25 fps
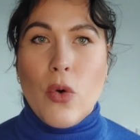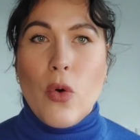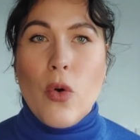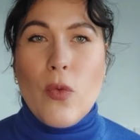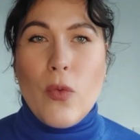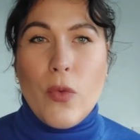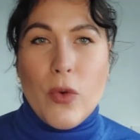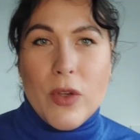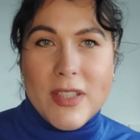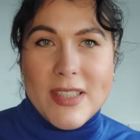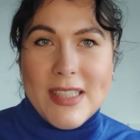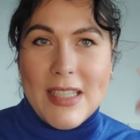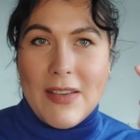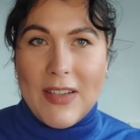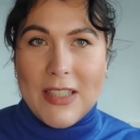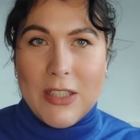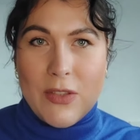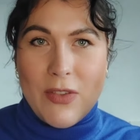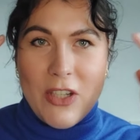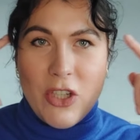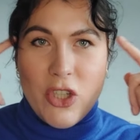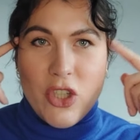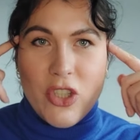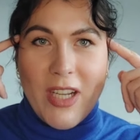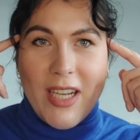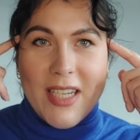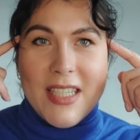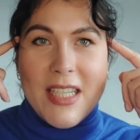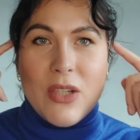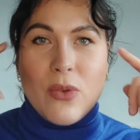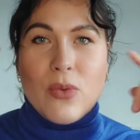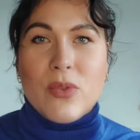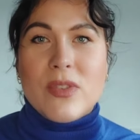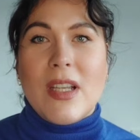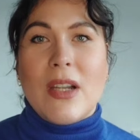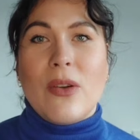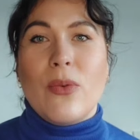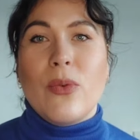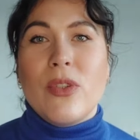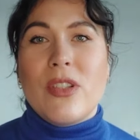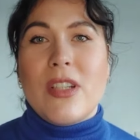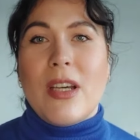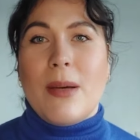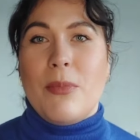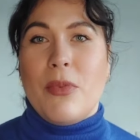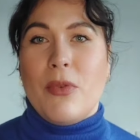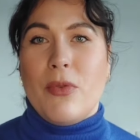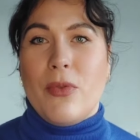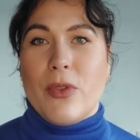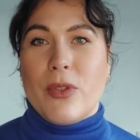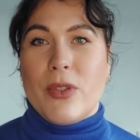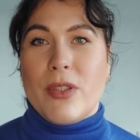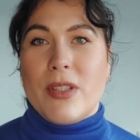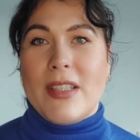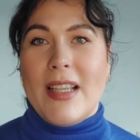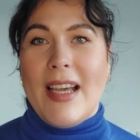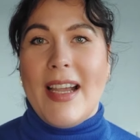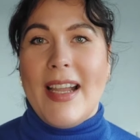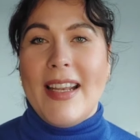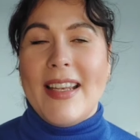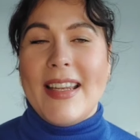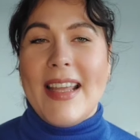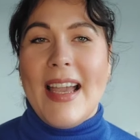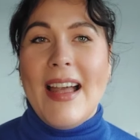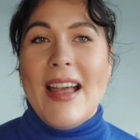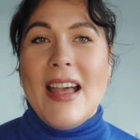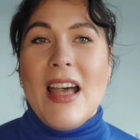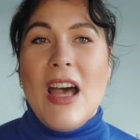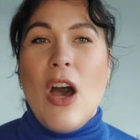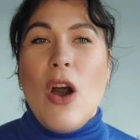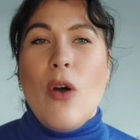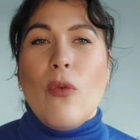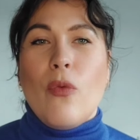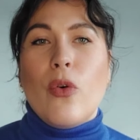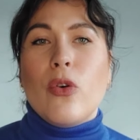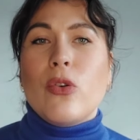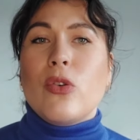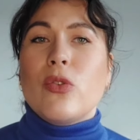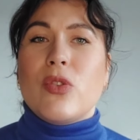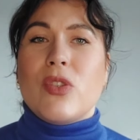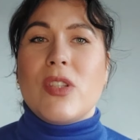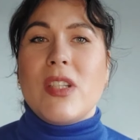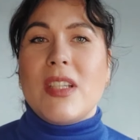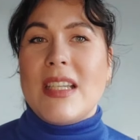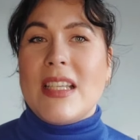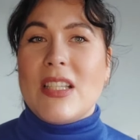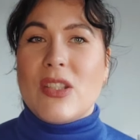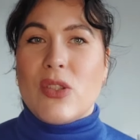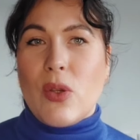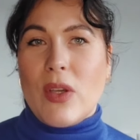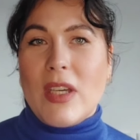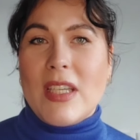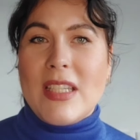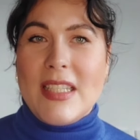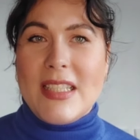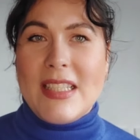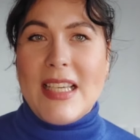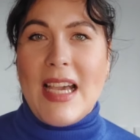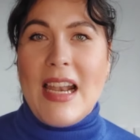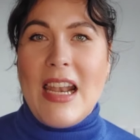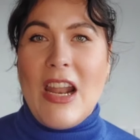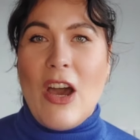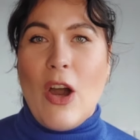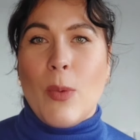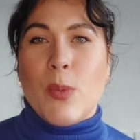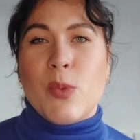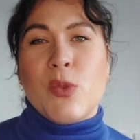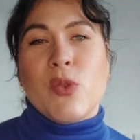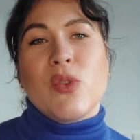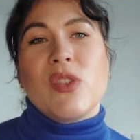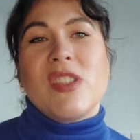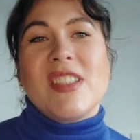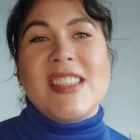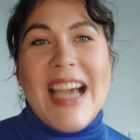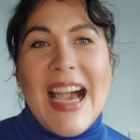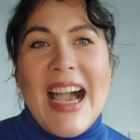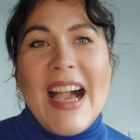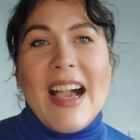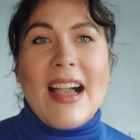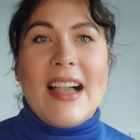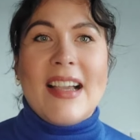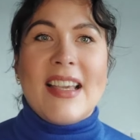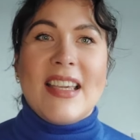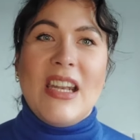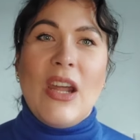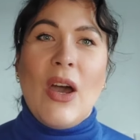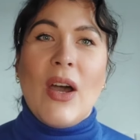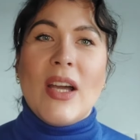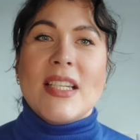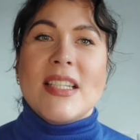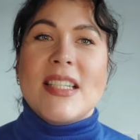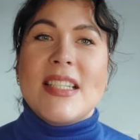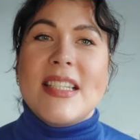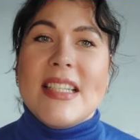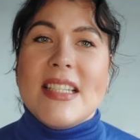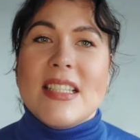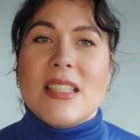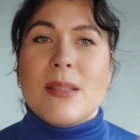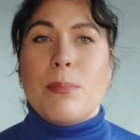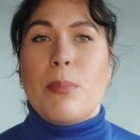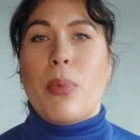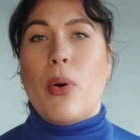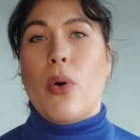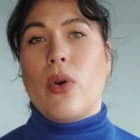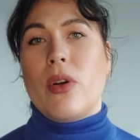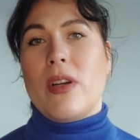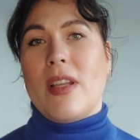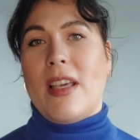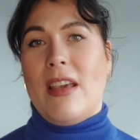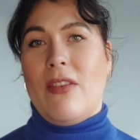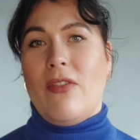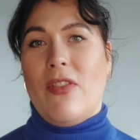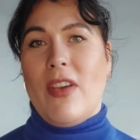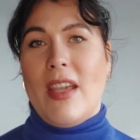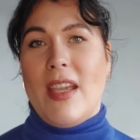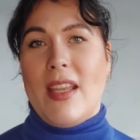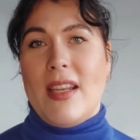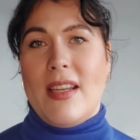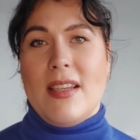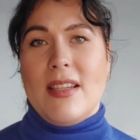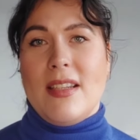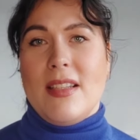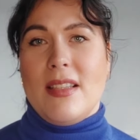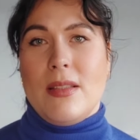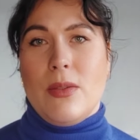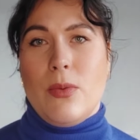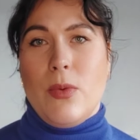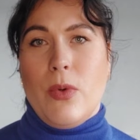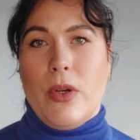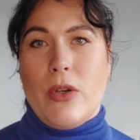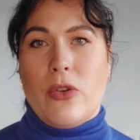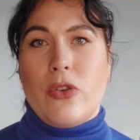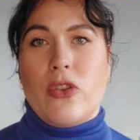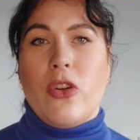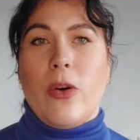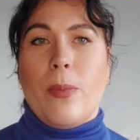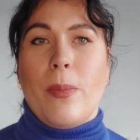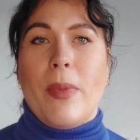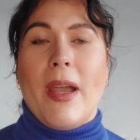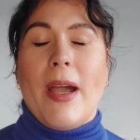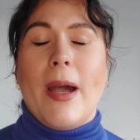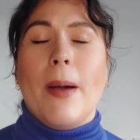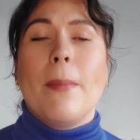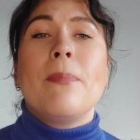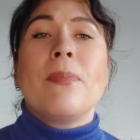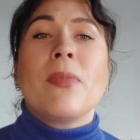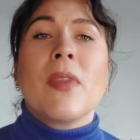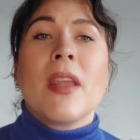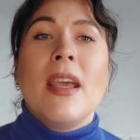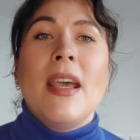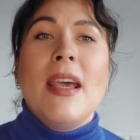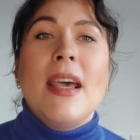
Irgendwo ist da was versteckt hier in unserem Unterbewusstsein, ja, wo du es dir nicht so richtig erlaubst. Und da, genau an diesem Punkt gehen wir hin in diesen Workshop, ja.